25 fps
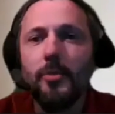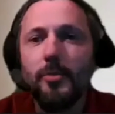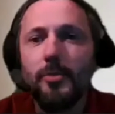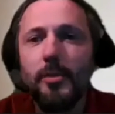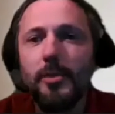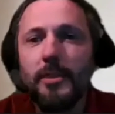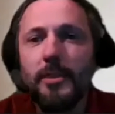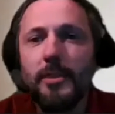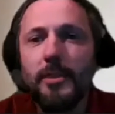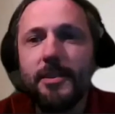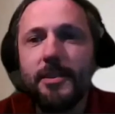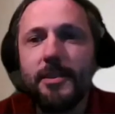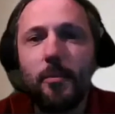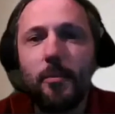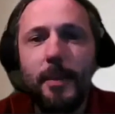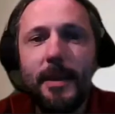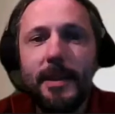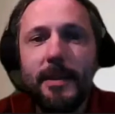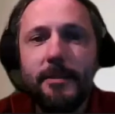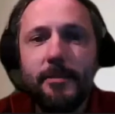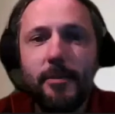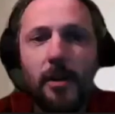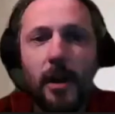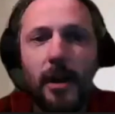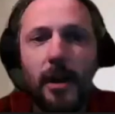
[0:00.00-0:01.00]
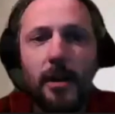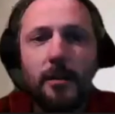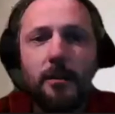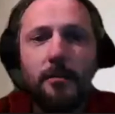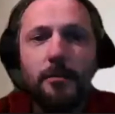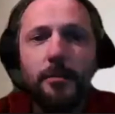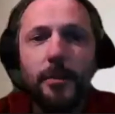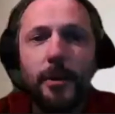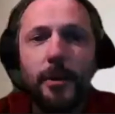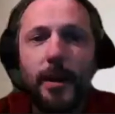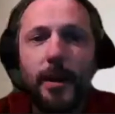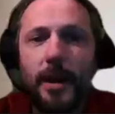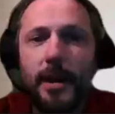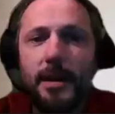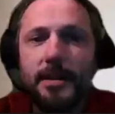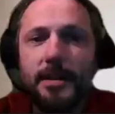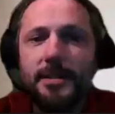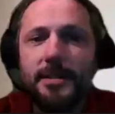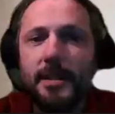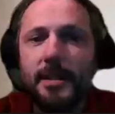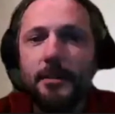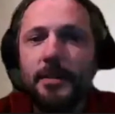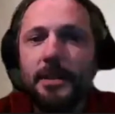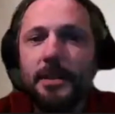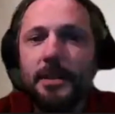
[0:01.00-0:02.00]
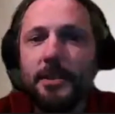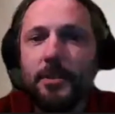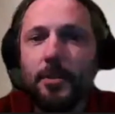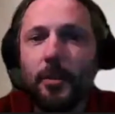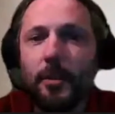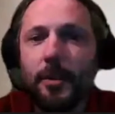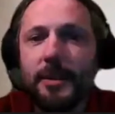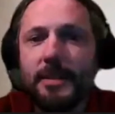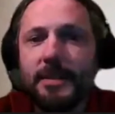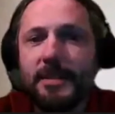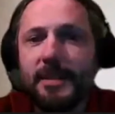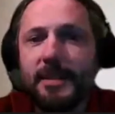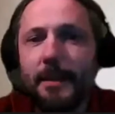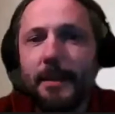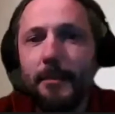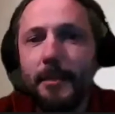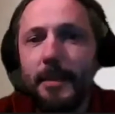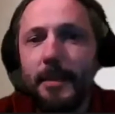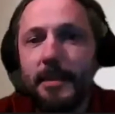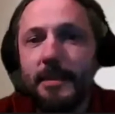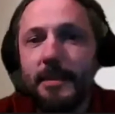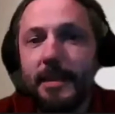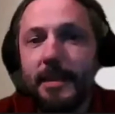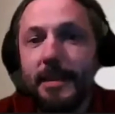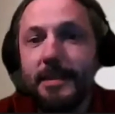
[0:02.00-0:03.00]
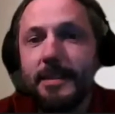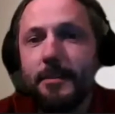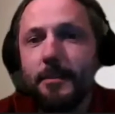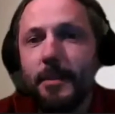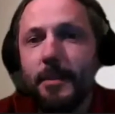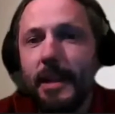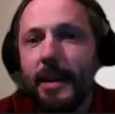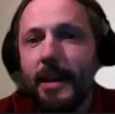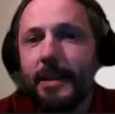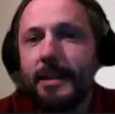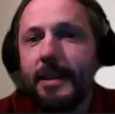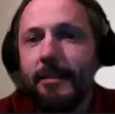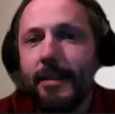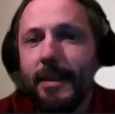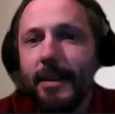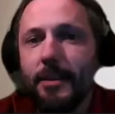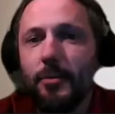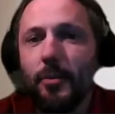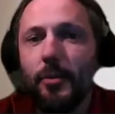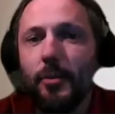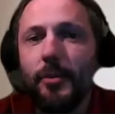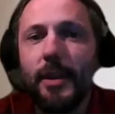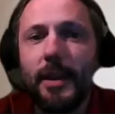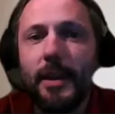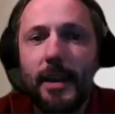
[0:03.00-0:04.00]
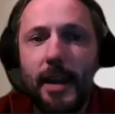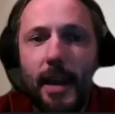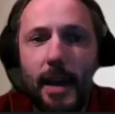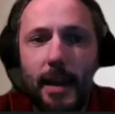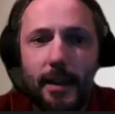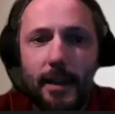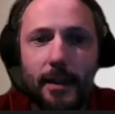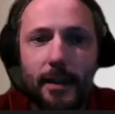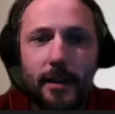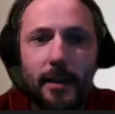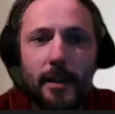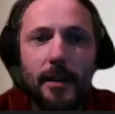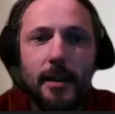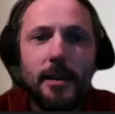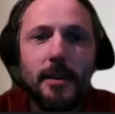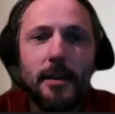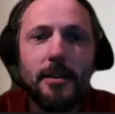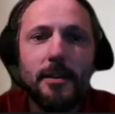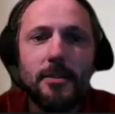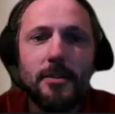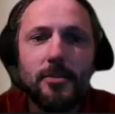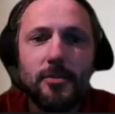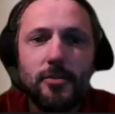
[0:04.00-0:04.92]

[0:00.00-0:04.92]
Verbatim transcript: en utilisant le bénévolat pour réaliser une mission qui s'assimile à un travail non déclaré.